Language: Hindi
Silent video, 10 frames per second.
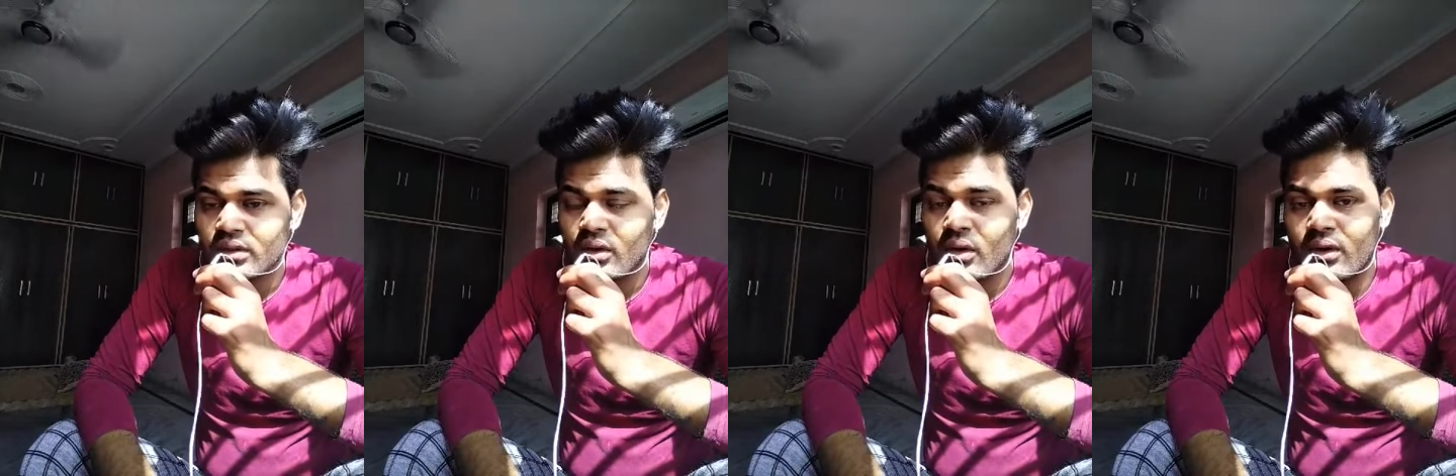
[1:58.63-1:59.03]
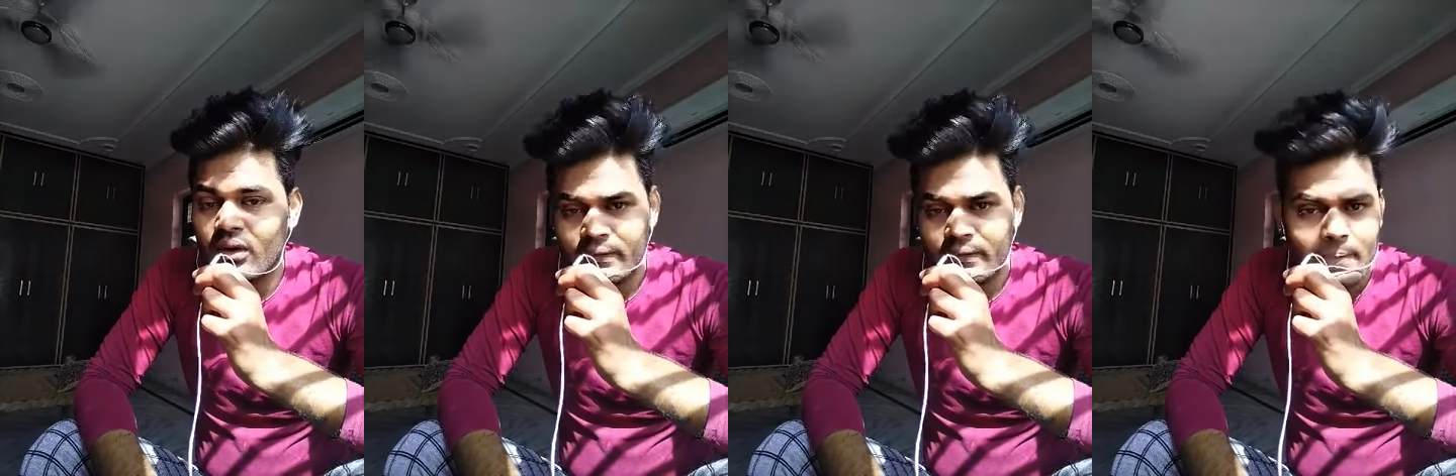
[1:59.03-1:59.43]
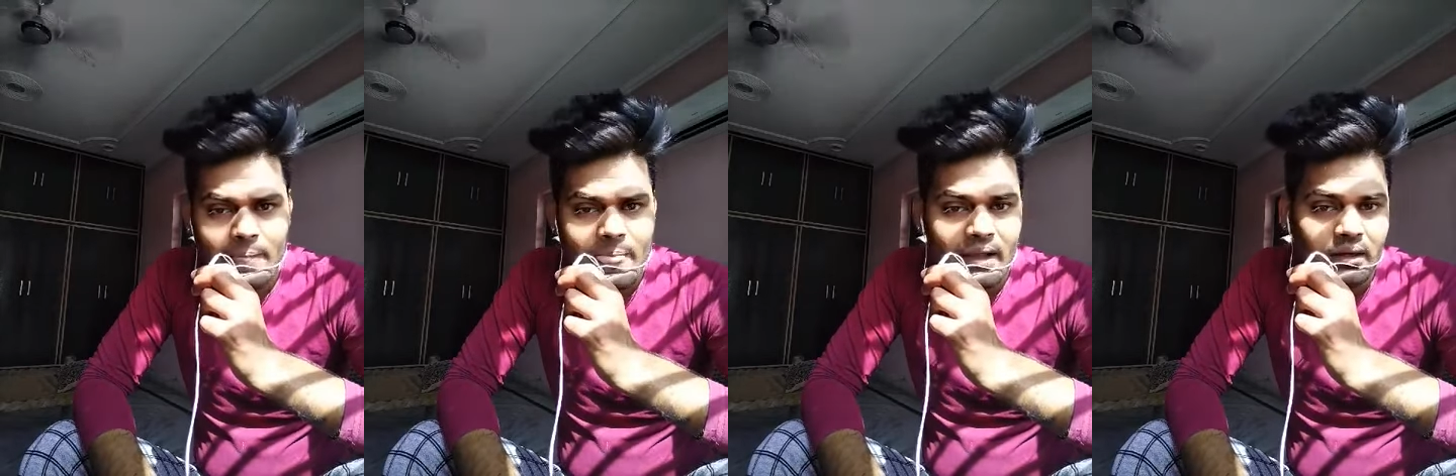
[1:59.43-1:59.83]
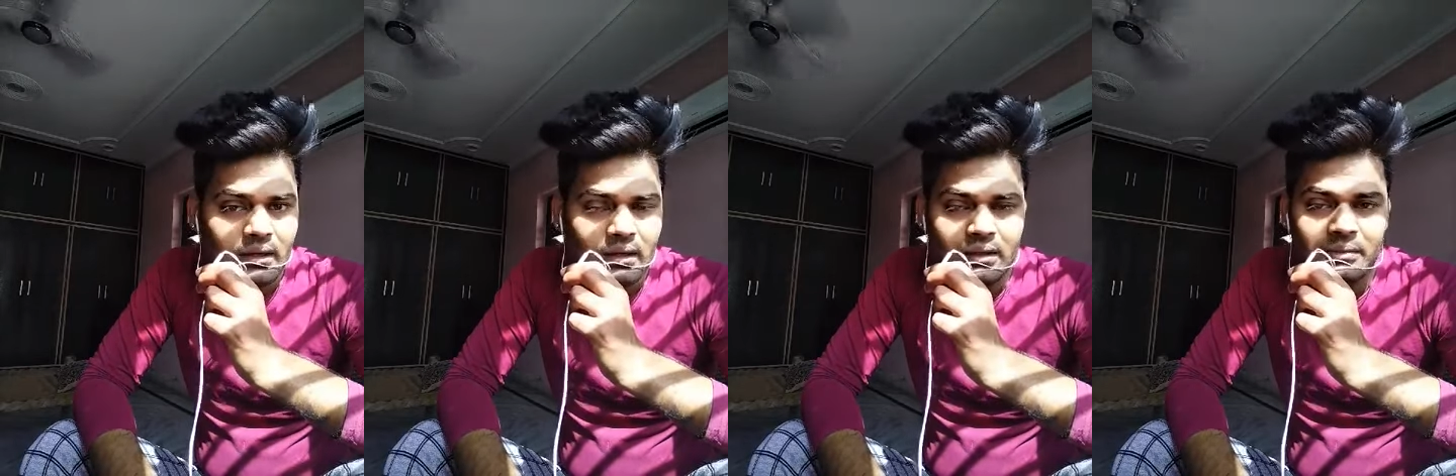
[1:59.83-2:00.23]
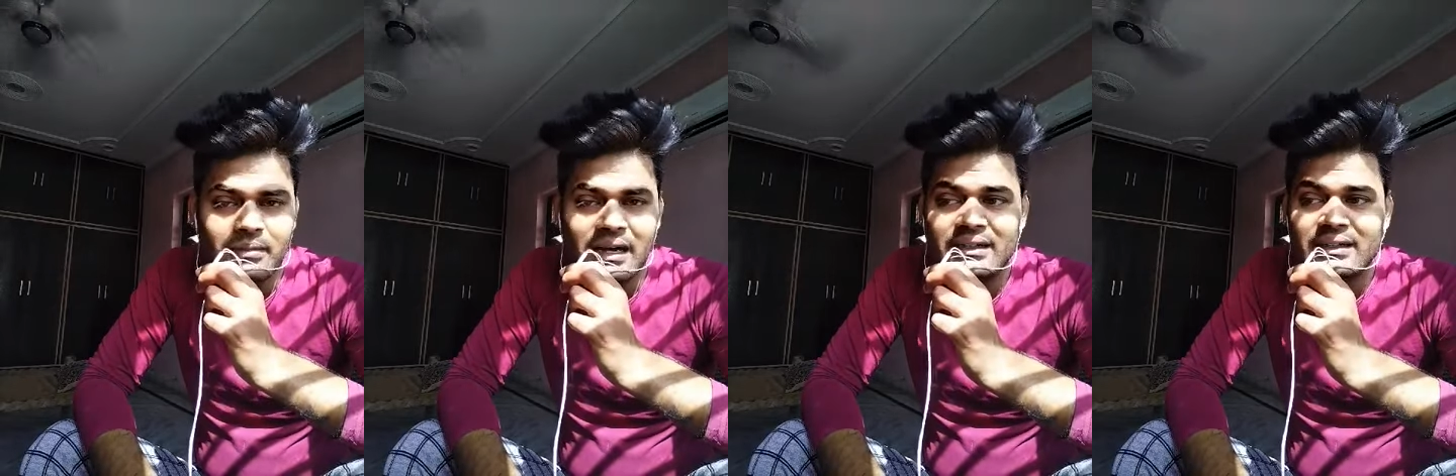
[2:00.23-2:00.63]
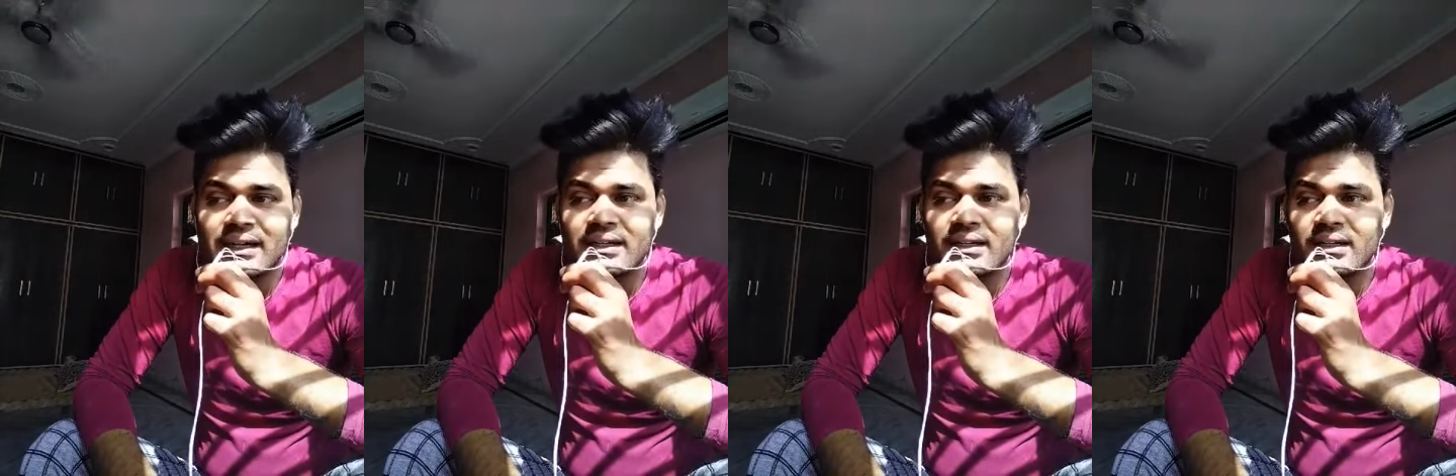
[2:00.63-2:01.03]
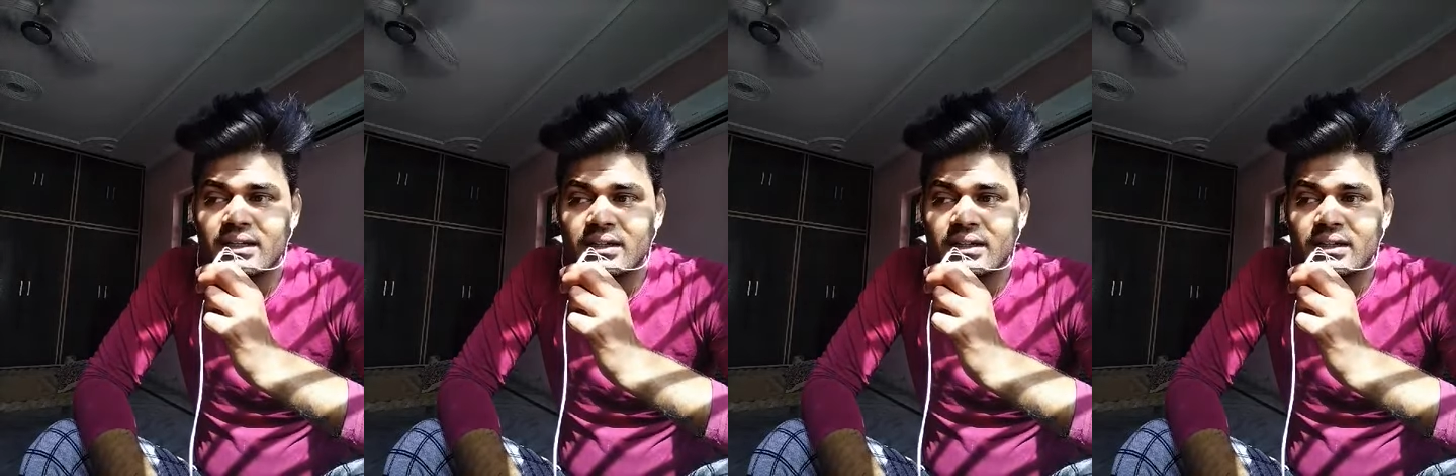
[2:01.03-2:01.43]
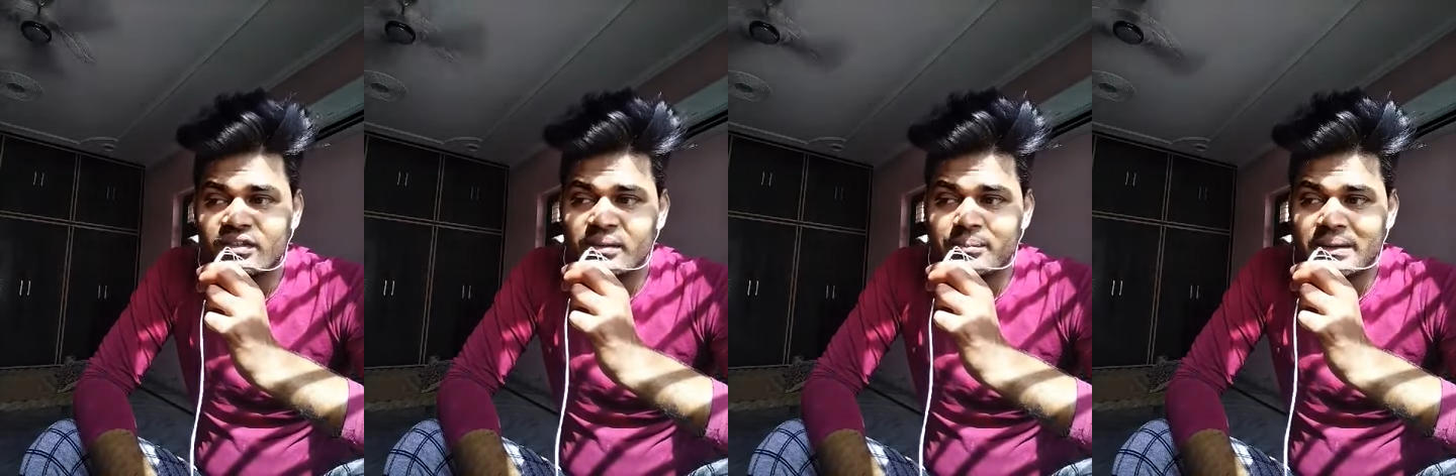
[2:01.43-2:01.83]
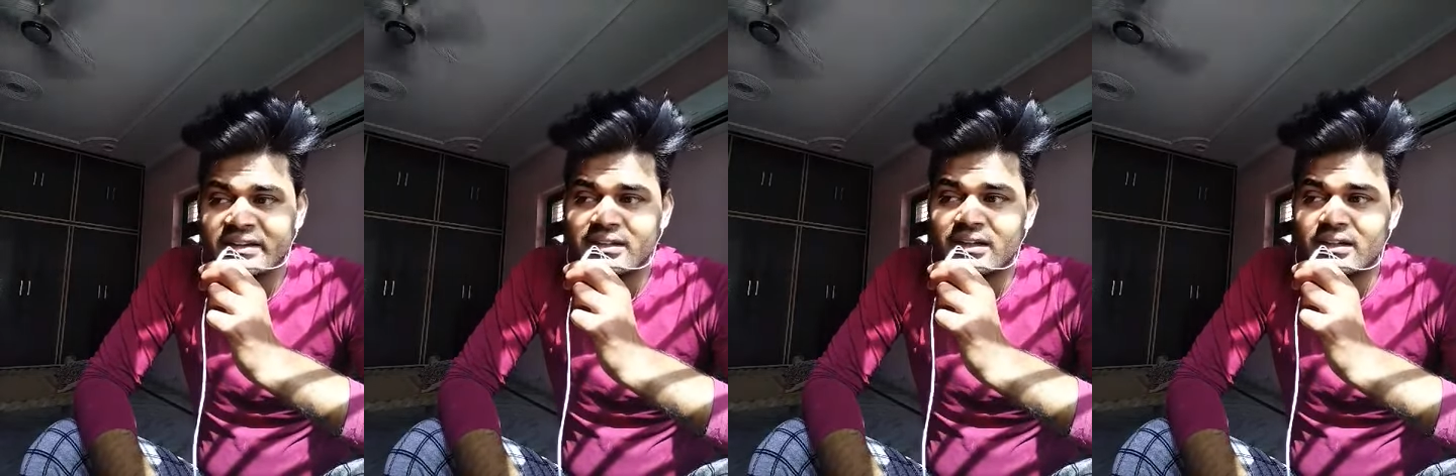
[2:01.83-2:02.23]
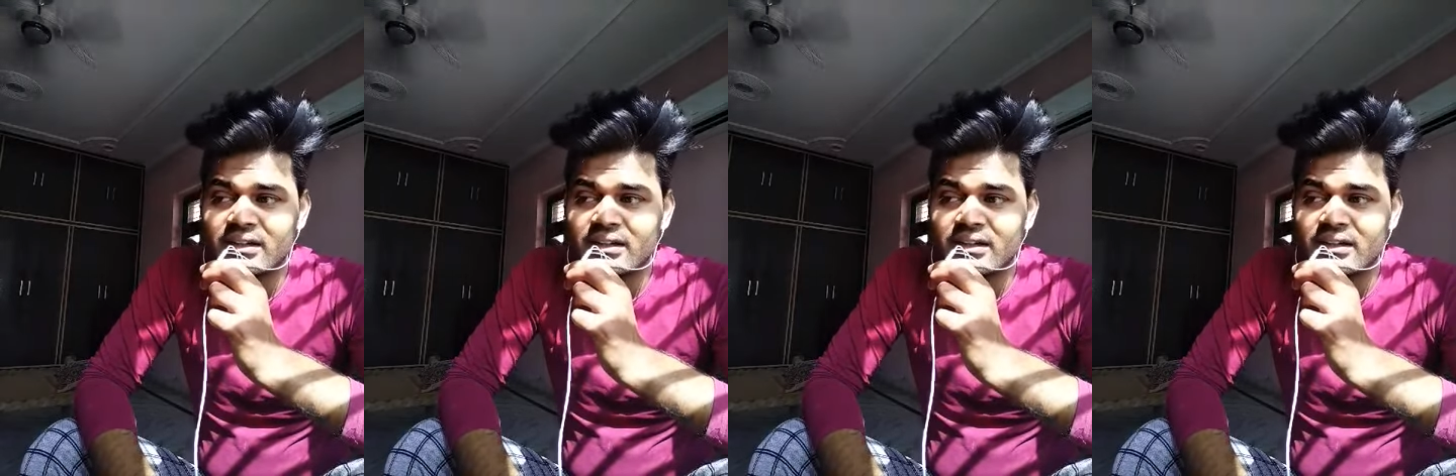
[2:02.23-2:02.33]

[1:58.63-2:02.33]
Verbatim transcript: और माँ काली से प्रार्थना करें